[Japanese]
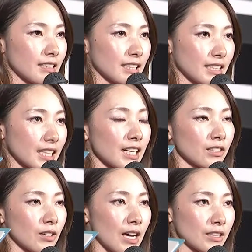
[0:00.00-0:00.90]
しっかり
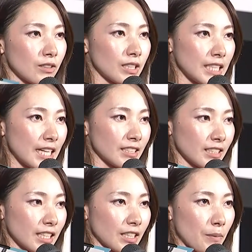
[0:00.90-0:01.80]
とあのいいレース
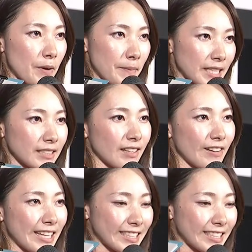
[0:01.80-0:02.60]
したいと思います。応援し